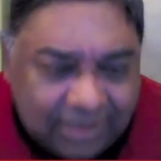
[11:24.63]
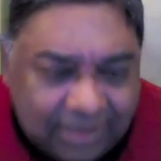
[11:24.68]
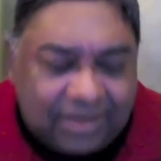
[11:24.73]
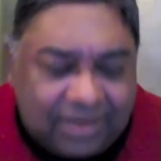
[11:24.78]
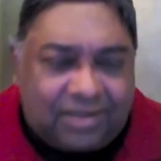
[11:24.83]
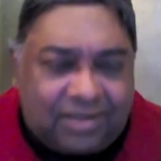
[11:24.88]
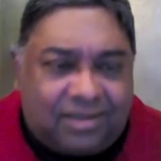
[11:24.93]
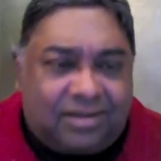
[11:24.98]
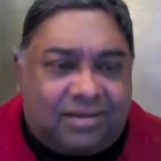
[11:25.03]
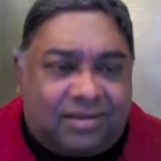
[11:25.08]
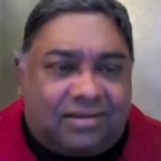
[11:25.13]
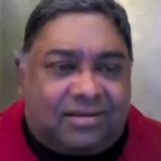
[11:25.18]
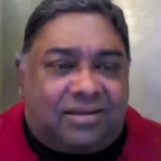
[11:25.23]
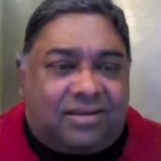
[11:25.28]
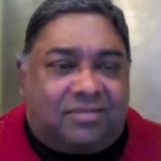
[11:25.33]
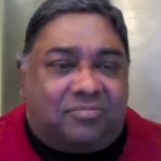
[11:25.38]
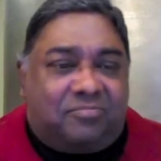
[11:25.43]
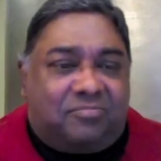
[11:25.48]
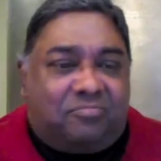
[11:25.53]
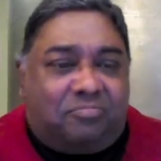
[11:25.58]
என்ற
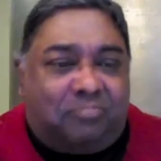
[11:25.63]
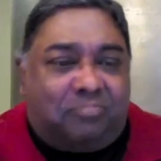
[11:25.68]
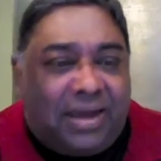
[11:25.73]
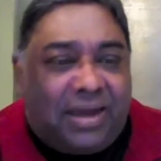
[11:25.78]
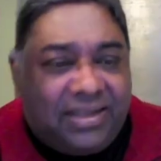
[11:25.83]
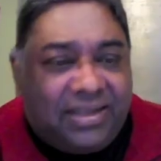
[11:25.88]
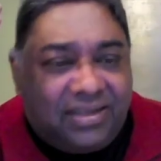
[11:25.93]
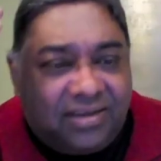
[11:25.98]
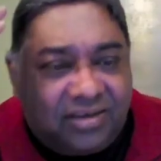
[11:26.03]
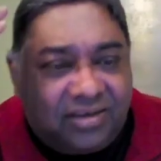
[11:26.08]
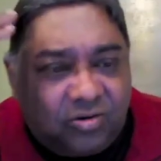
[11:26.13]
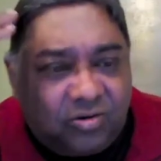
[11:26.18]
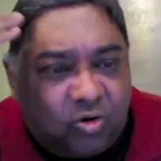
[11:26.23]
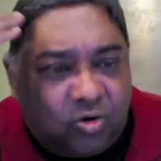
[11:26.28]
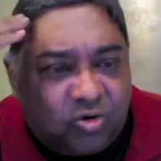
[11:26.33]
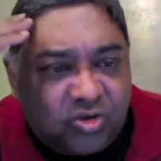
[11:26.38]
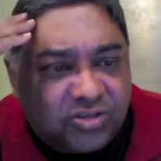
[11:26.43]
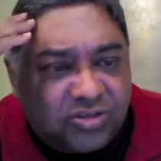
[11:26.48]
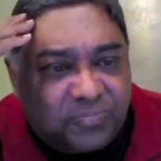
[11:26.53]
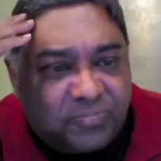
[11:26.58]
மைண்டுக்கு
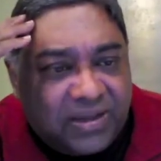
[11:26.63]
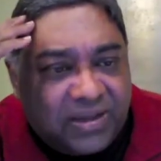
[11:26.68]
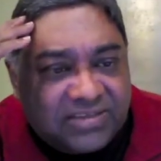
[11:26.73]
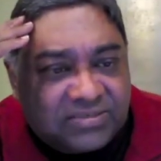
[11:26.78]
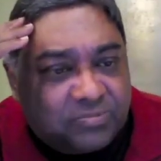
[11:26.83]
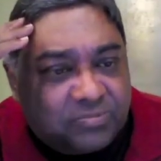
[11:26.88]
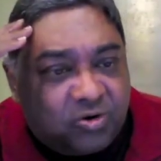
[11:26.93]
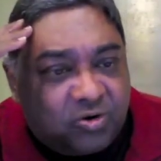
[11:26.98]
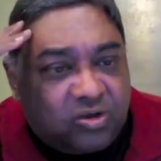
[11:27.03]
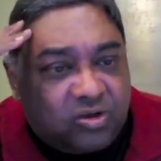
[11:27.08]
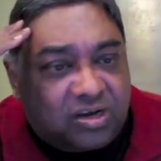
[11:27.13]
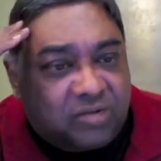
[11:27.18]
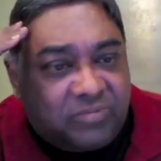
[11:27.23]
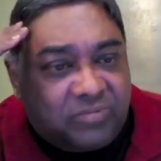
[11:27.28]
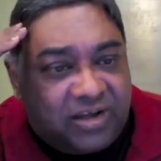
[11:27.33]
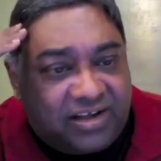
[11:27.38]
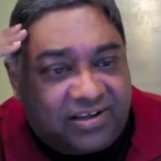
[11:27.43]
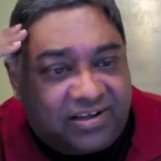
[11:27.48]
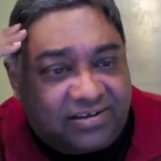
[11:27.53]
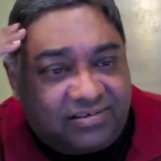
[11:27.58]
ஒரு ஸ்பேஸும் கொடுக்க
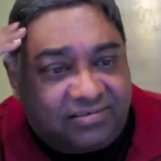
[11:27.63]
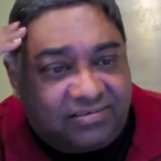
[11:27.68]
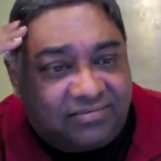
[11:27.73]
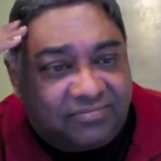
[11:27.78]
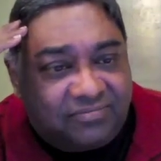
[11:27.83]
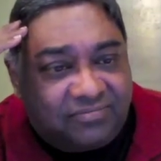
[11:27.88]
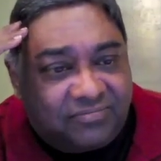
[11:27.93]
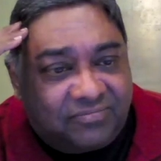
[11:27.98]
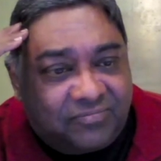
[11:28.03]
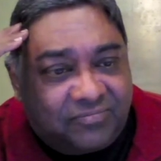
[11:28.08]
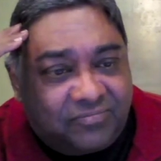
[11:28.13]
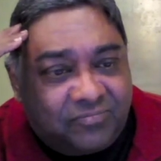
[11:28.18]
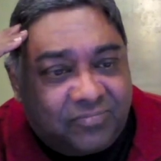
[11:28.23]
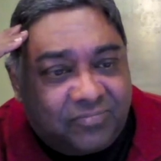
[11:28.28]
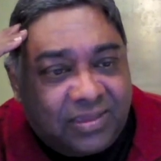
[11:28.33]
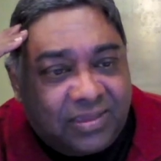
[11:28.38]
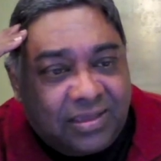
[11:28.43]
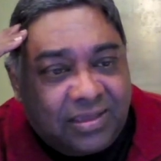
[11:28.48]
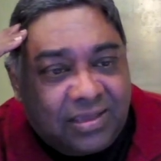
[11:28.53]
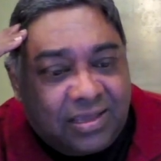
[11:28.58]
மாட்டேன்
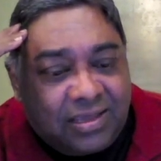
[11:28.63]
Mm-hmm.